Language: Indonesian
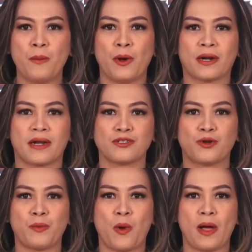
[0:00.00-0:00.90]
Polres
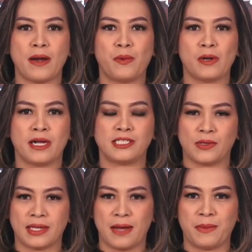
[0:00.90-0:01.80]
Grobogan Polda Jawa
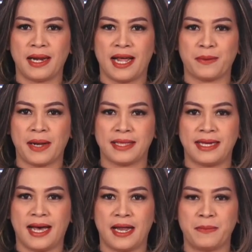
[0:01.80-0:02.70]
Tengah menggelar
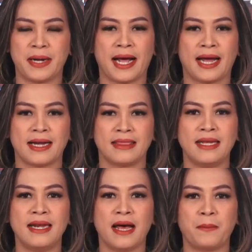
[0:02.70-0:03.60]
pelatihan penanganan
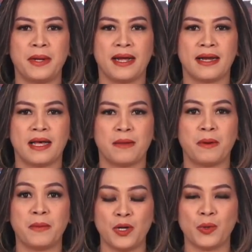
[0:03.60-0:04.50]
tindak pidana
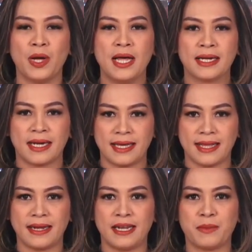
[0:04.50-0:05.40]
pemilu.
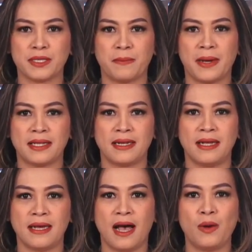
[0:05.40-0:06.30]
Kegiatan ini bertempat
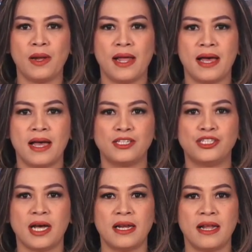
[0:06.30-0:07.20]
di Aula
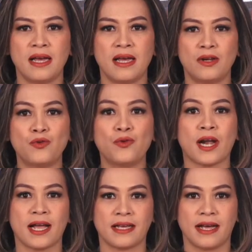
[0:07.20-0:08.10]
Jana
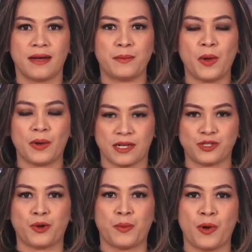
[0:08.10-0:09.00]
Nuraga, Polres
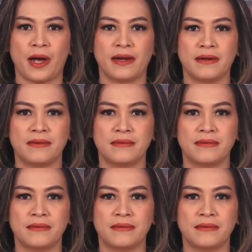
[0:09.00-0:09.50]
Grobogan.